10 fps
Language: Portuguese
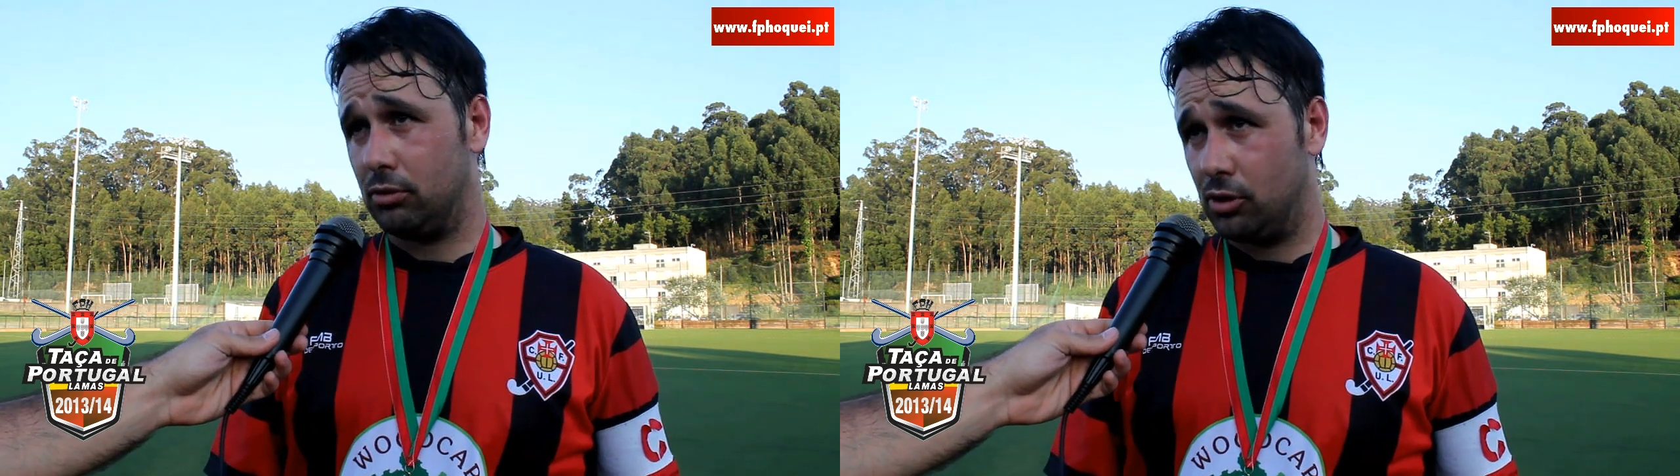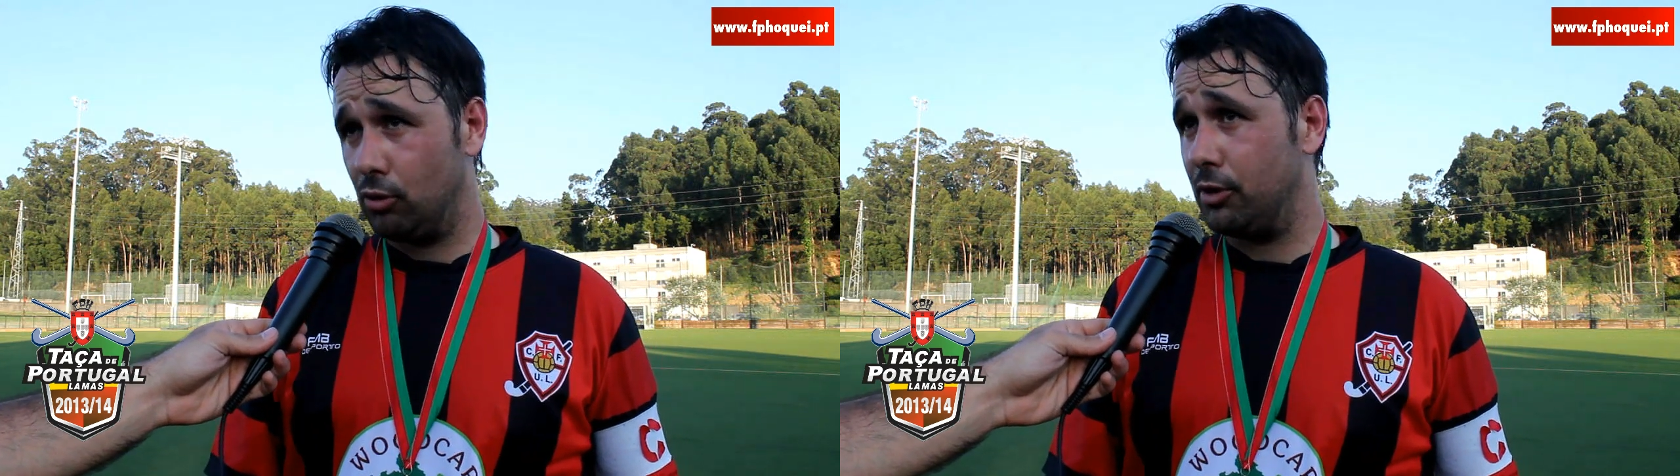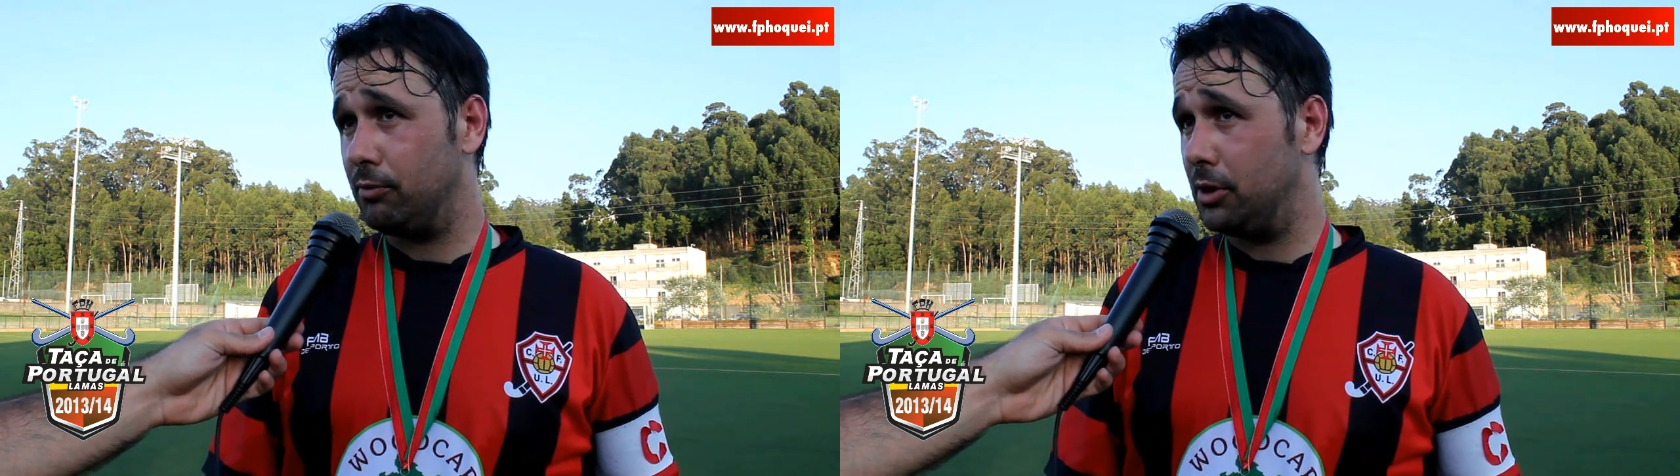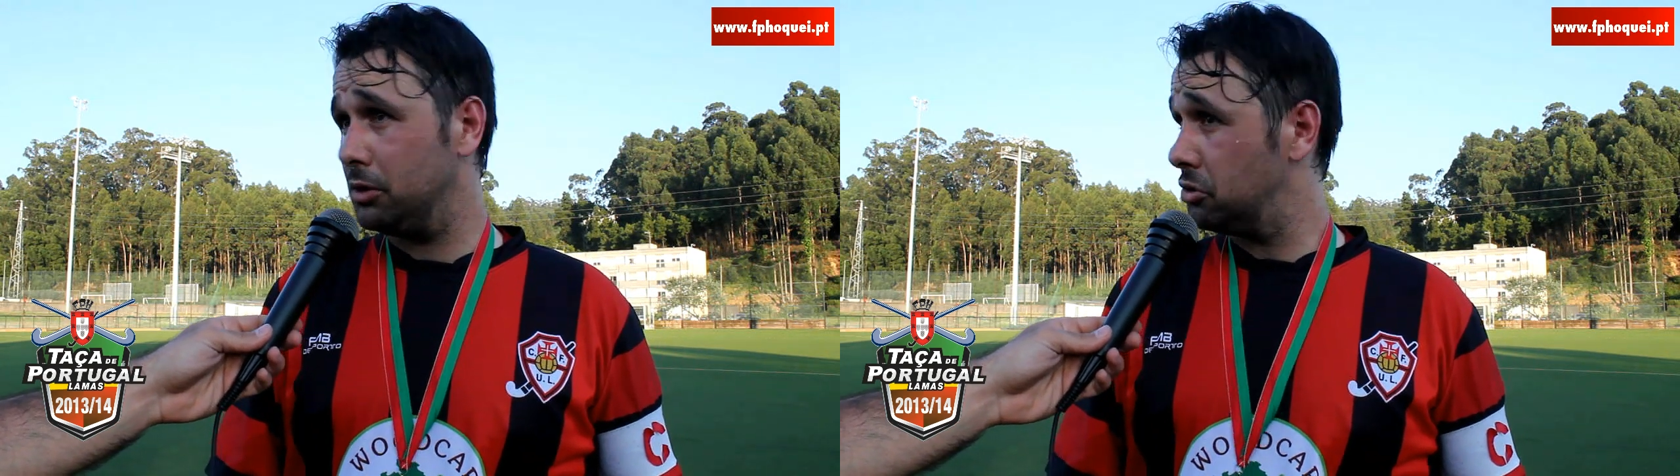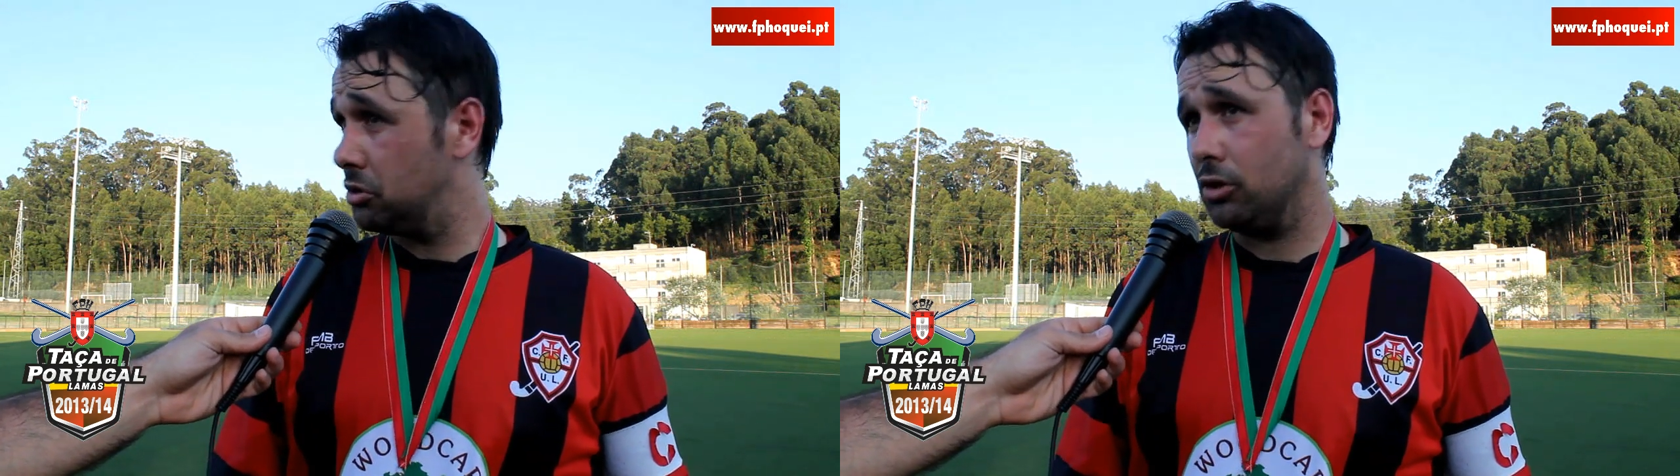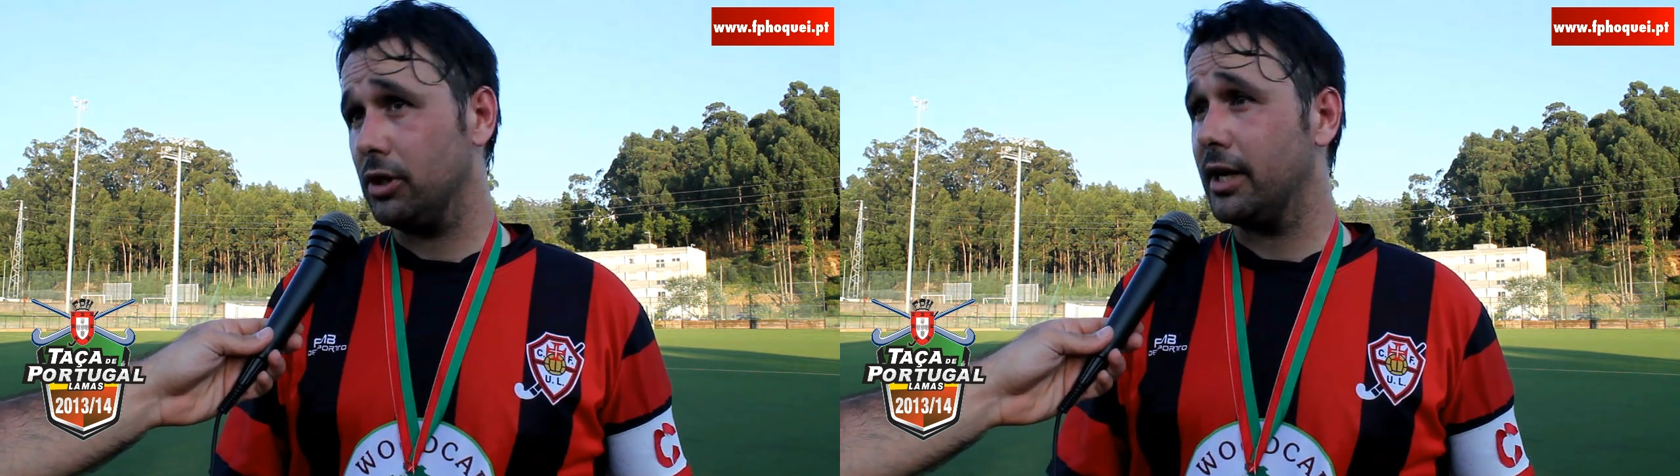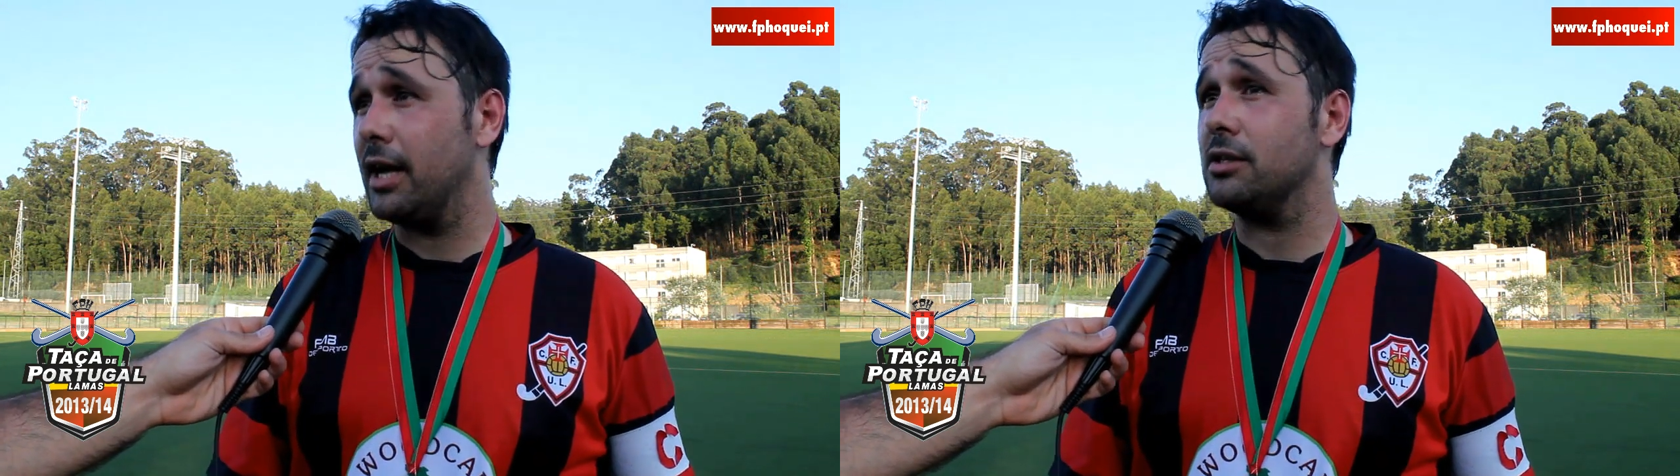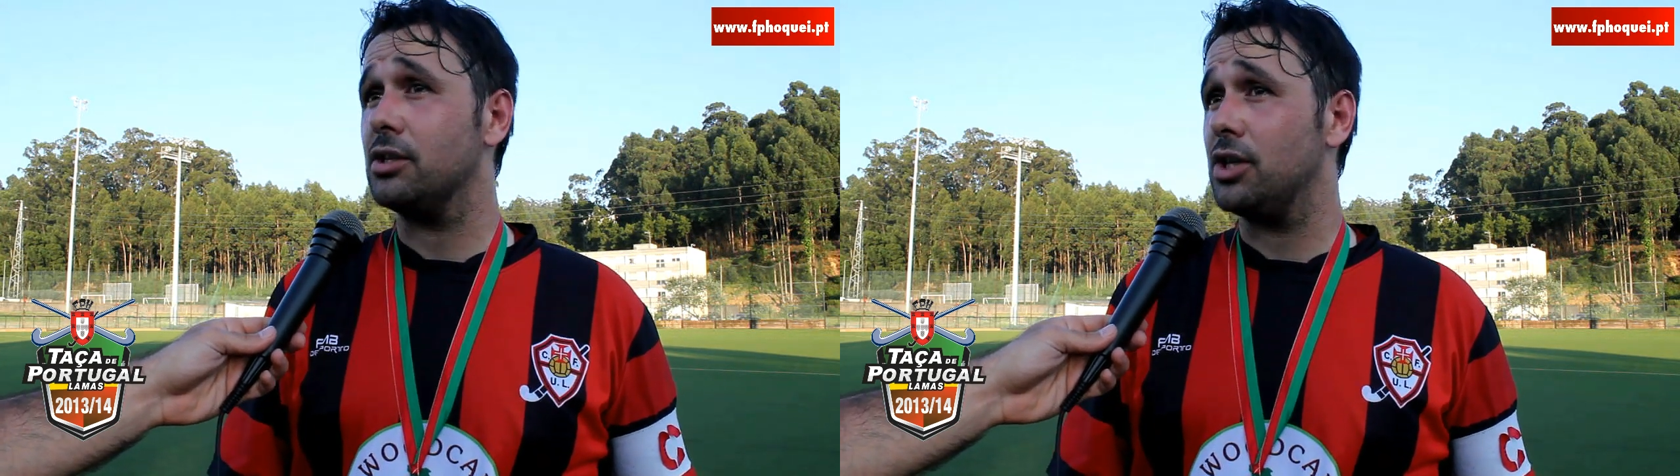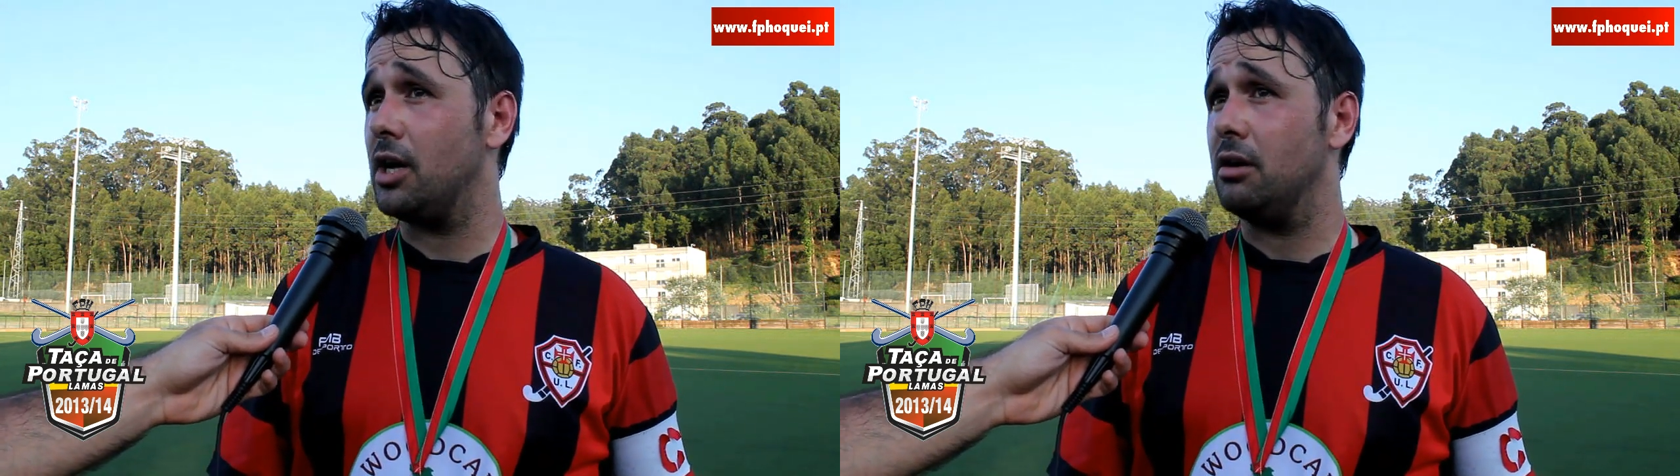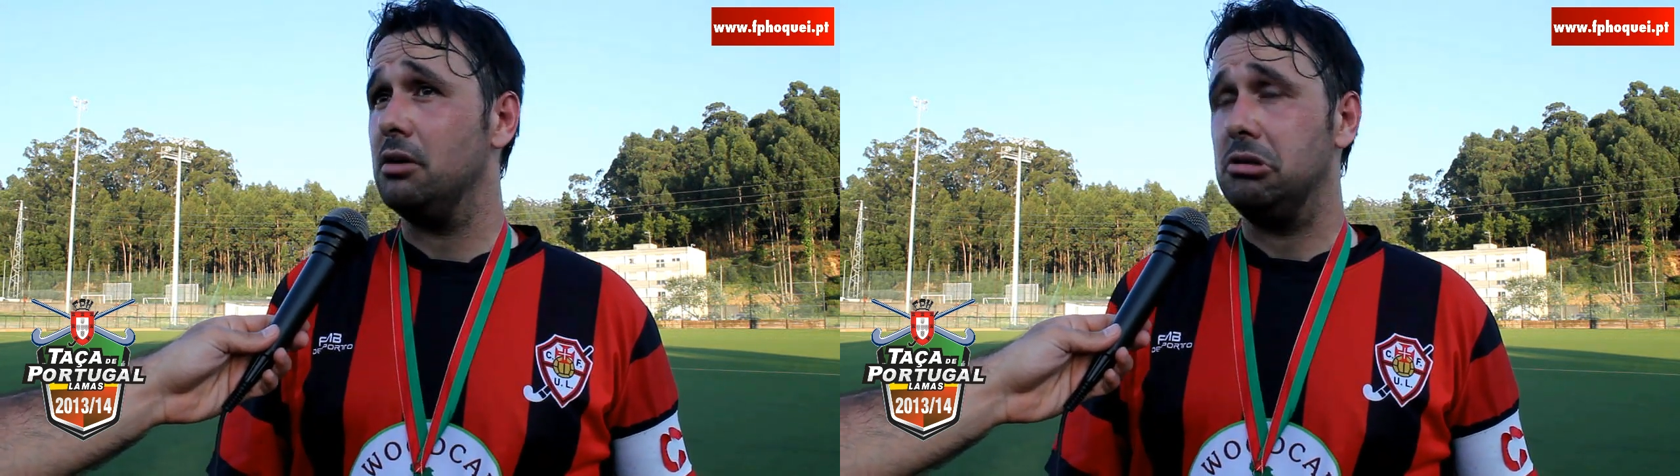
são bem-vindos, são da casa já,